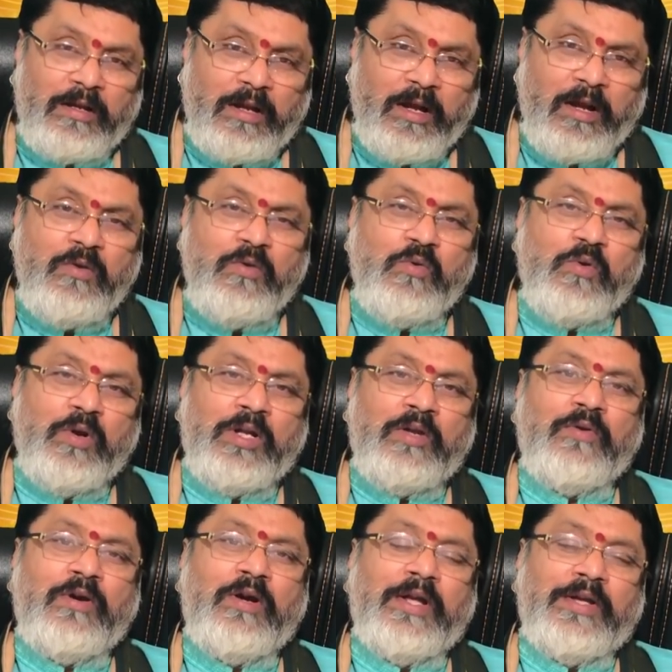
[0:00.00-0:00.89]
రాహు
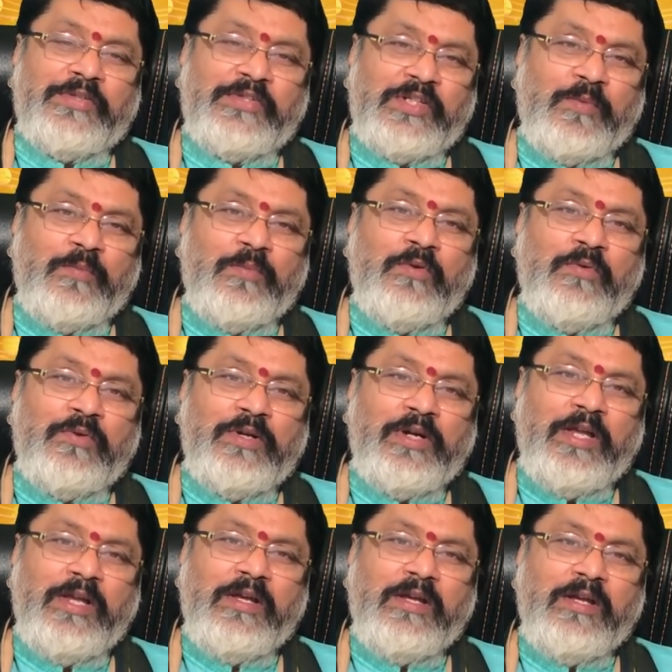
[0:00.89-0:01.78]
అనేవాడు అష్టంలో
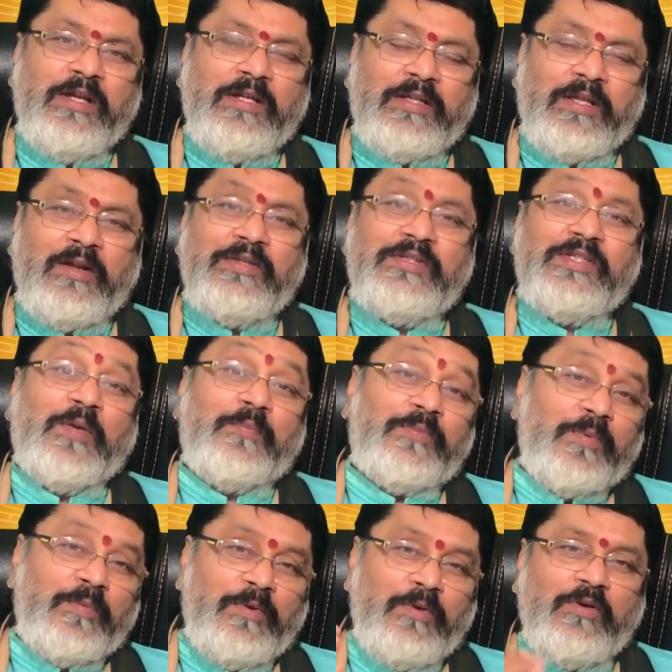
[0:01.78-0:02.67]
ఉండి తర్వాత
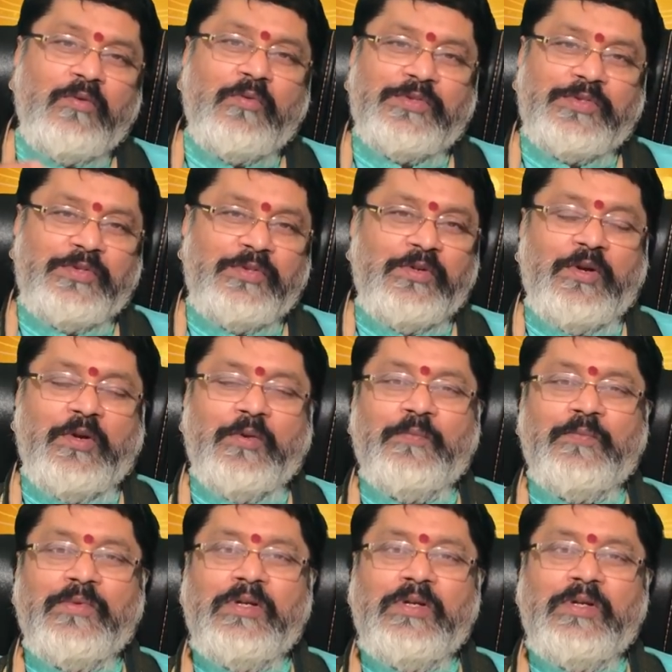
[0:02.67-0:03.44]
సప్తమలోకి వస్తున్నాడు